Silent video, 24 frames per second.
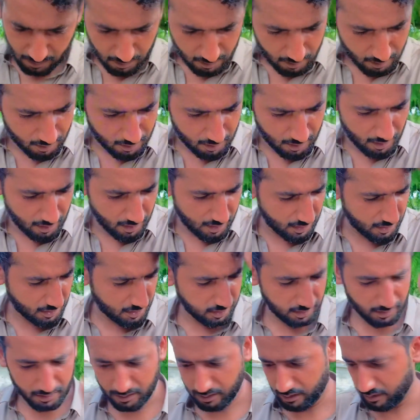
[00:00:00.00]
इतनी हम्म।
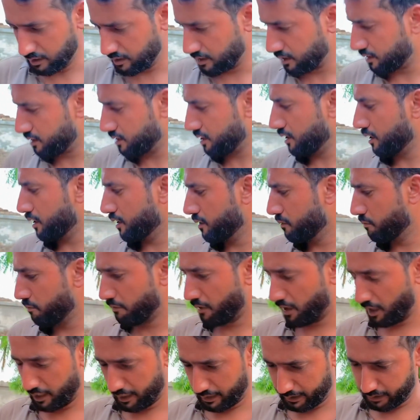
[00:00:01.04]
अच्छी जिंदगी थी
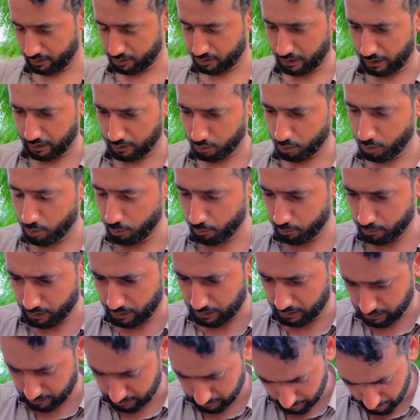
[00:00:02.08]
मालक के साथ हाँ। घूमता
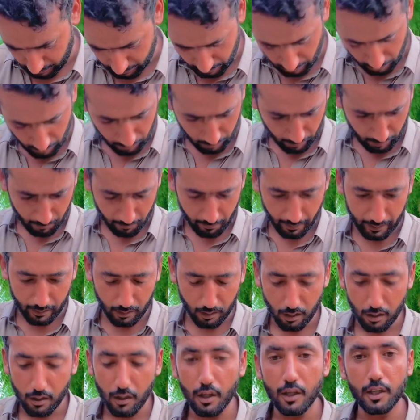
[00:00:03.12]
था ये क्या कर
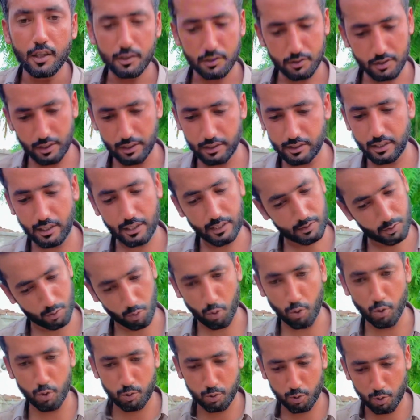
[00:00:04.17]
बैठा जी जी
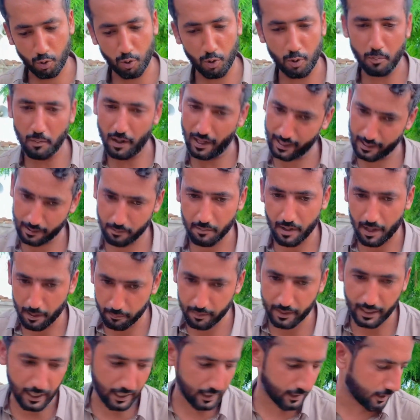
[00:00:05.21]
जरूर जरूर मालिक मैं
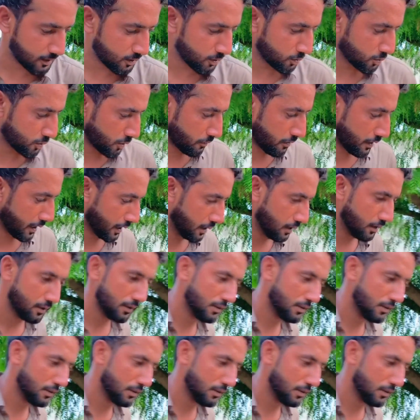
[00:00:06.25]
अभी कर देता हूँ सफाई